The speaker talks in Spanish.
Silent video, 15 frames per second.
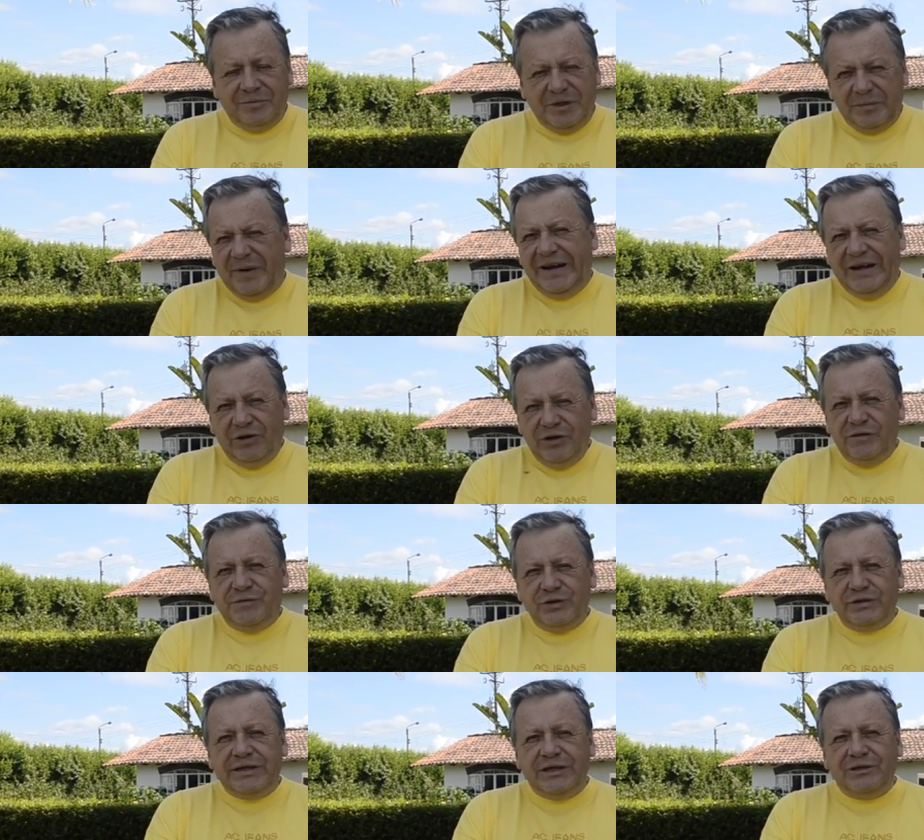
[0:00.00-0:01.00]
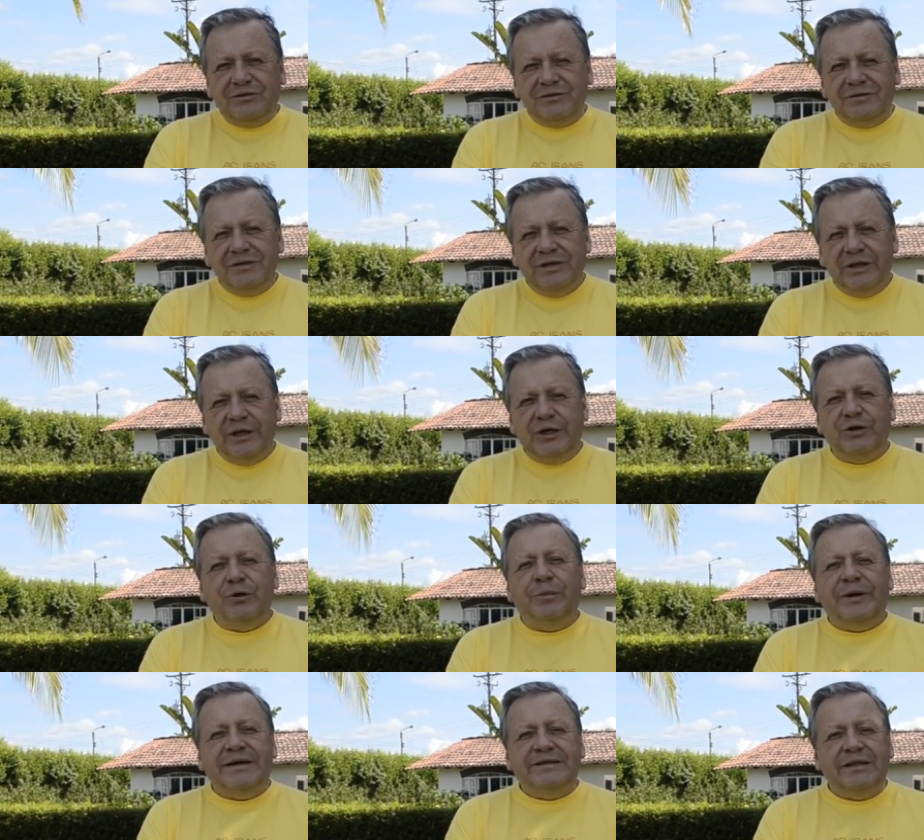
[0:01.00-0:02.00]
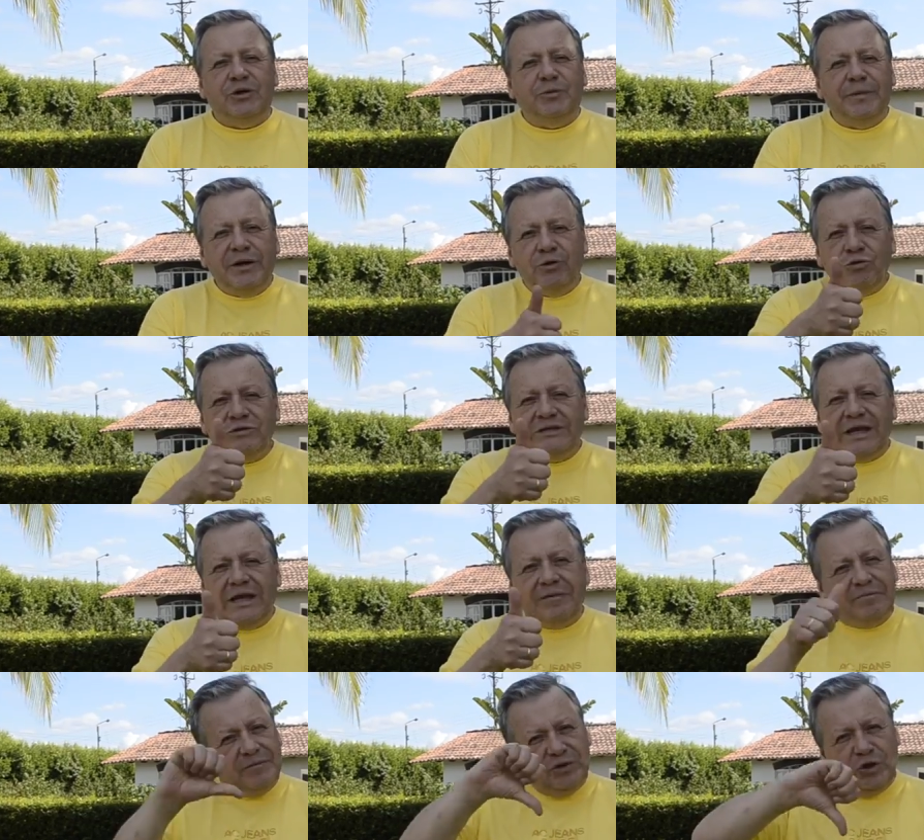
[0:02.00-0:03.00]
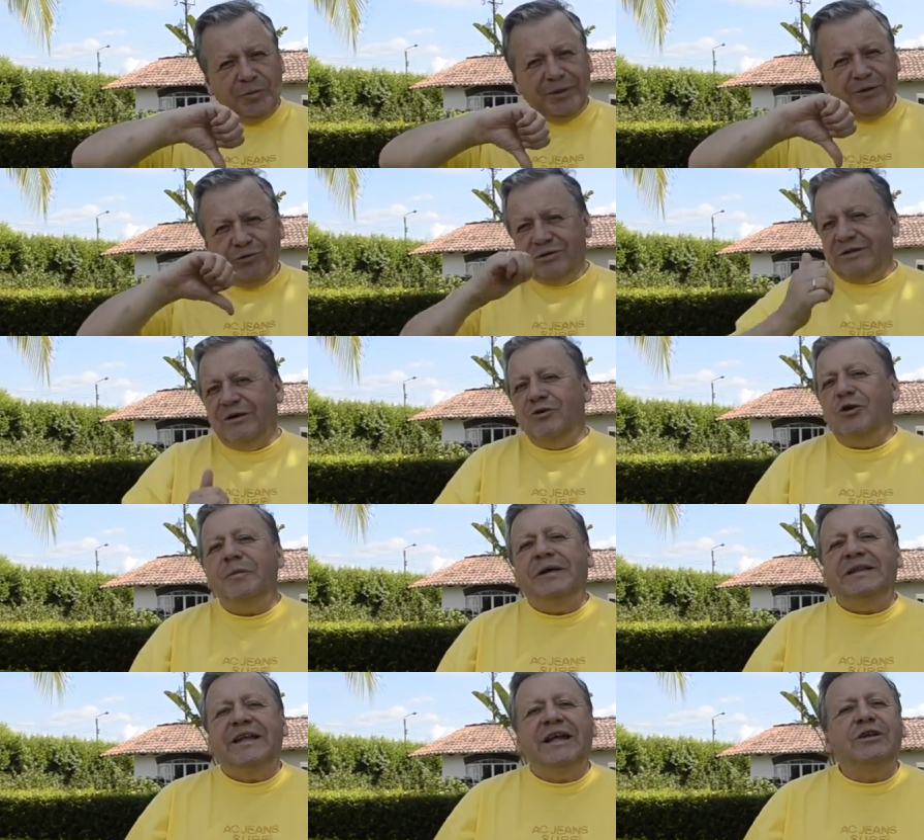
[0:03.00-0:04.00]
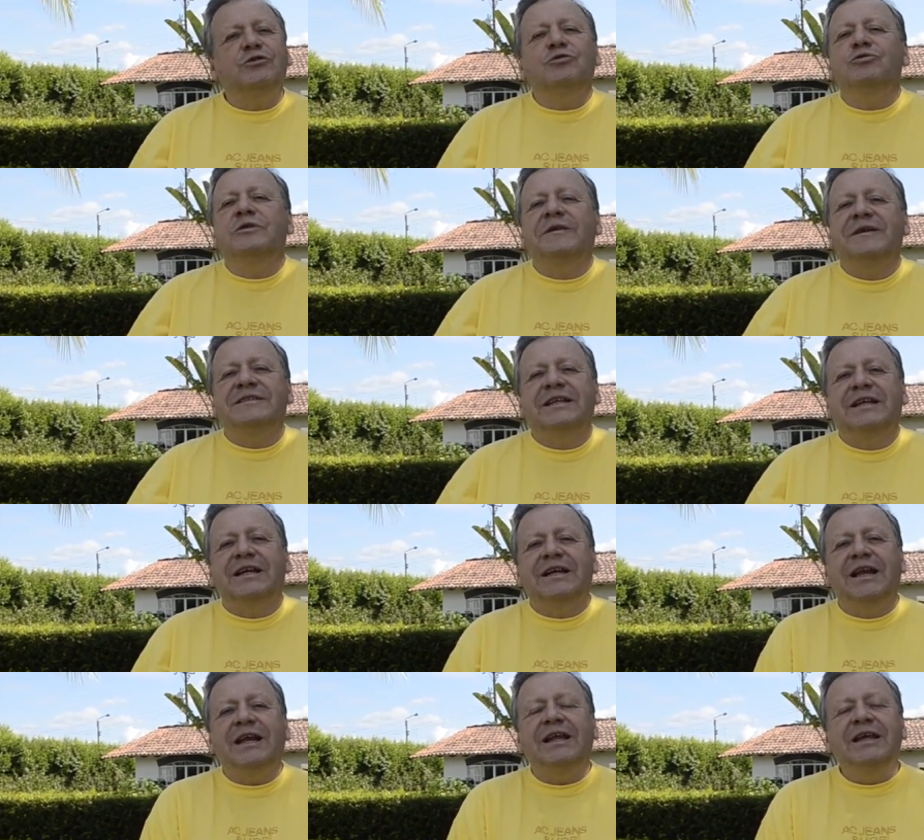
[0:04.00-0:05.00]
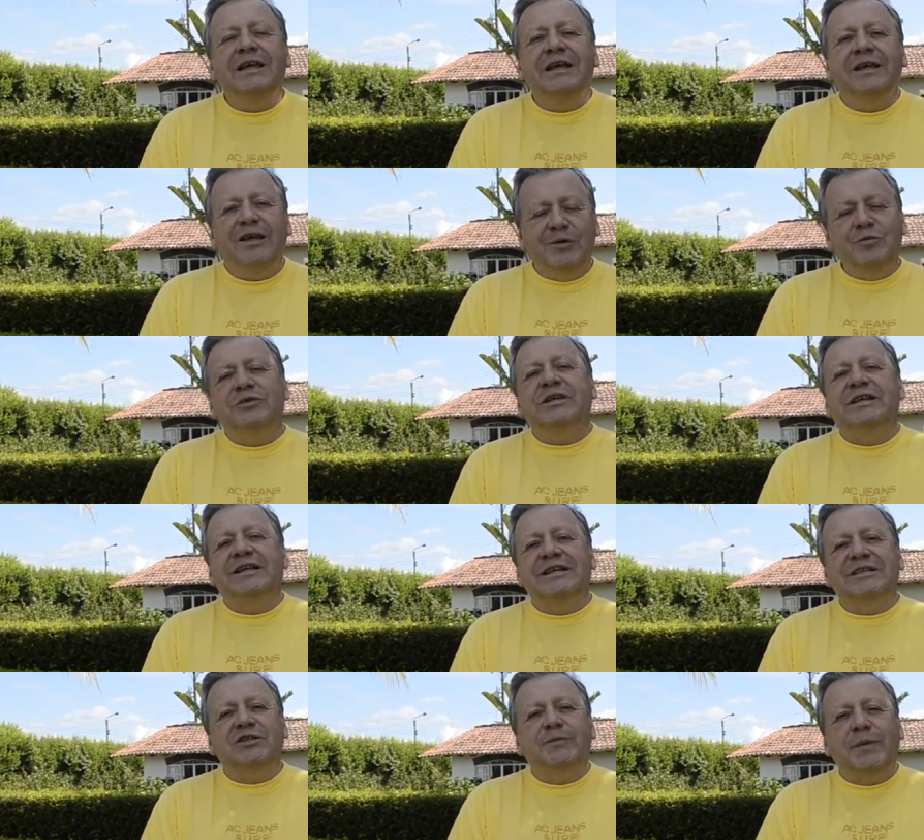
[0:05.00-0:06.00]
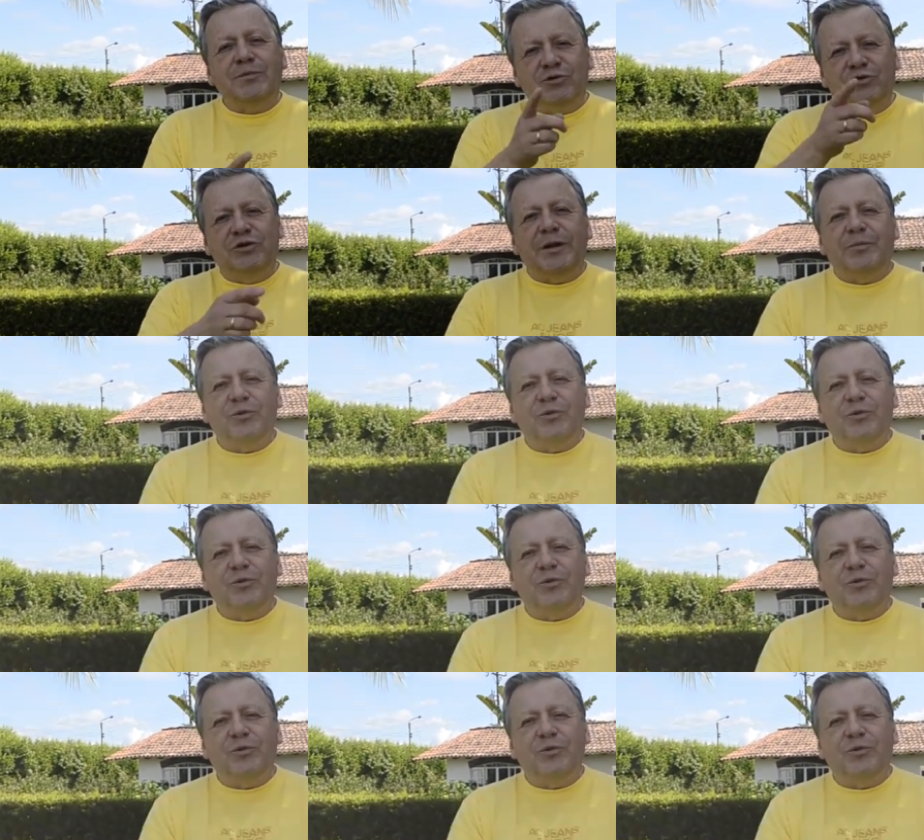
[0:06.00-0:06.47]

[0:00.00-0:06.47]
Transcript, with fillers: Prepárenlo, disfrútenlo y no Me gusta, no me gusta. Un comentario, suscríbase al canal y muchas gracias. Nos vemos en una